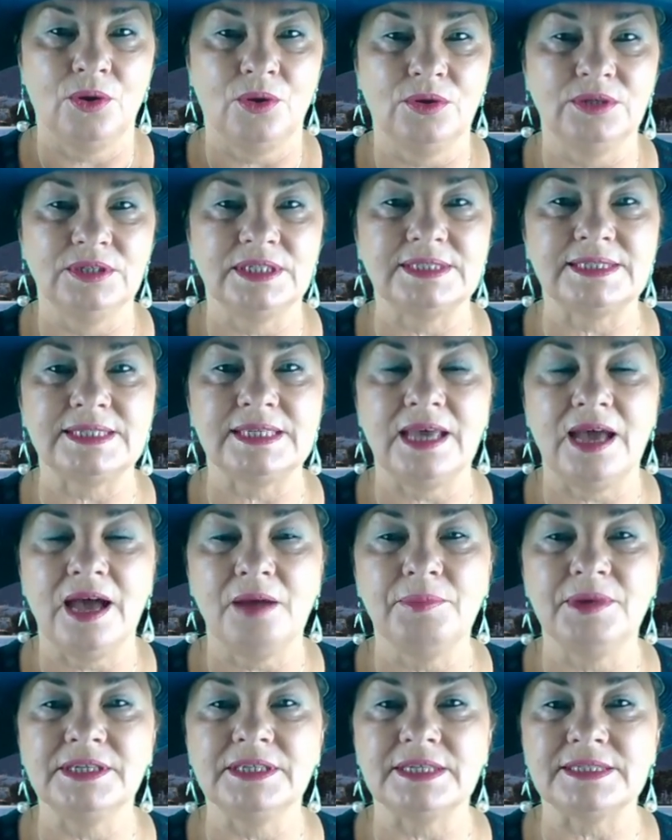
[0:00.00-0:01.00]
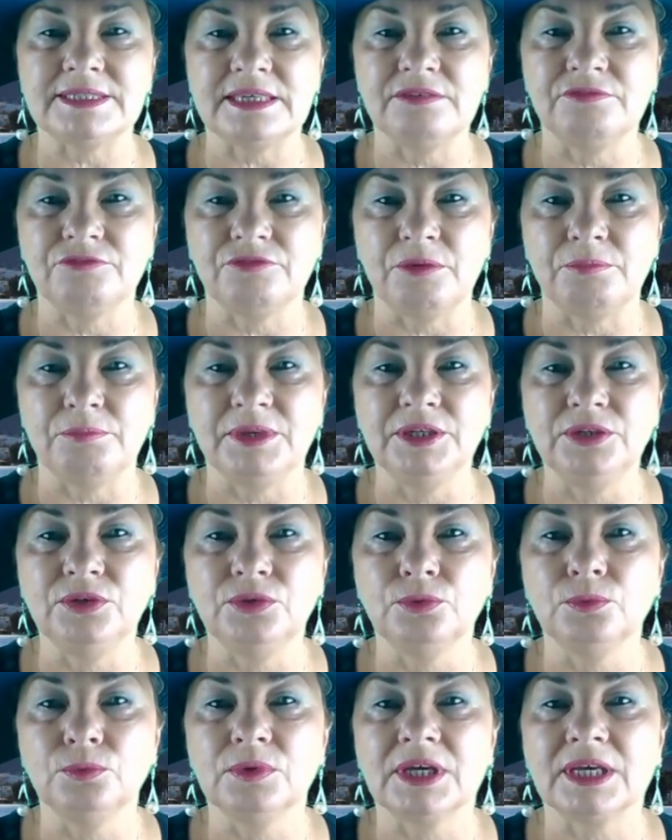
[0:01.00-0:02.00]
Und sie haben das in
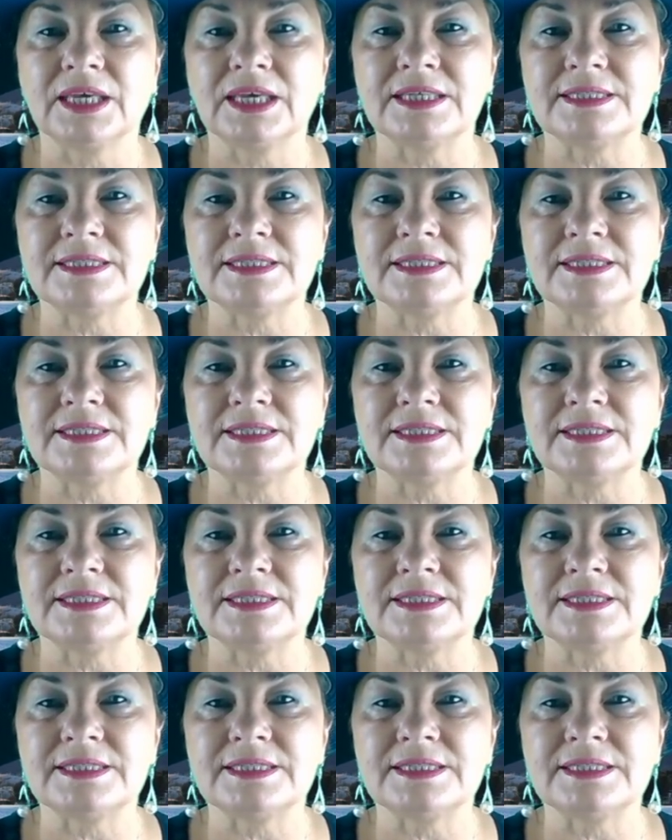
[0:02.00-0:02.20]
Verbindung